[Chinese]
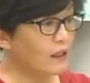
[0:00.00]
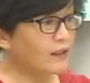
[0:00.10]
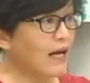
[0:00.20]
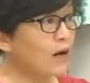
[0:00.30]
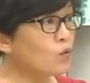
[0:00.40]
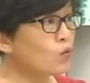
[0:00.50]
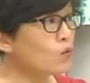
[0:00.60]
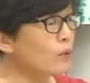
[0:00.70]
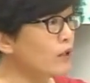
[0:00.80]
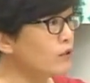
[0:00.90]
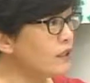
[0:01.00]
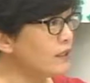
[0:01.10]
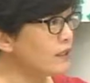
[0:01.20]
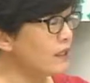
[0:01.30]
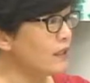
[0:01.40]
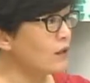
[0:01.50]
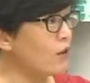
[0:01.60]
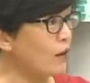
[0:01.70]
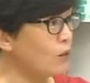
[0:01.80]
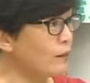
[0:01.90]
假如我们有竞争力的
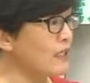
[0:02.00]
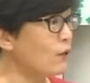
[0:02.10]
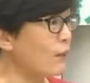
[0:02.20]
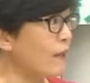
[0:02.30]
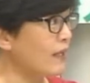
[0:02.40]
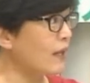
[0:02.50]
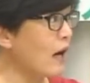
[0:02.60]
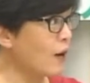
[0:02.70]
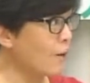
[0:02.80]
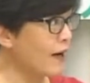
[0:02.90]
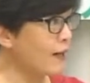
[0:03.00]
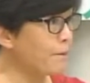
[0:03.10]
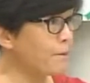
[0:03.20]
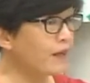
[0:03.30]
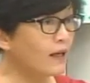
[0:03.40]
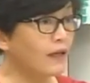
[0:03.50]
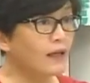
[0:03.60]
话，我们才会卖得好。对对。